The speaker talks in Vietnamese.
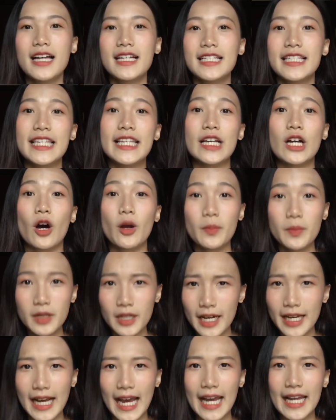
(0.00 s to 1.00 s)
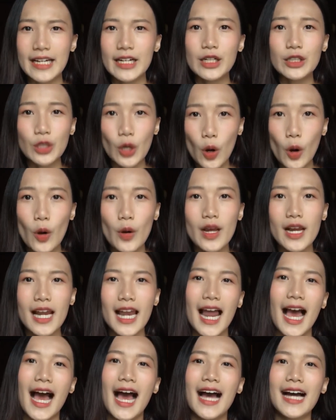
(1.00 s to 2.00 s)
Chỉ còn 10 ngày nữa thôi
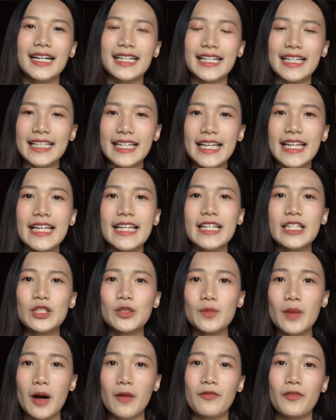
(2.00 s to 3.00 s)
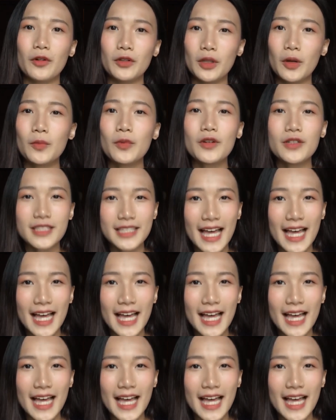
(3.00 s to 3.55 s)
là kỳ thi Trung học Phổ thông Quốc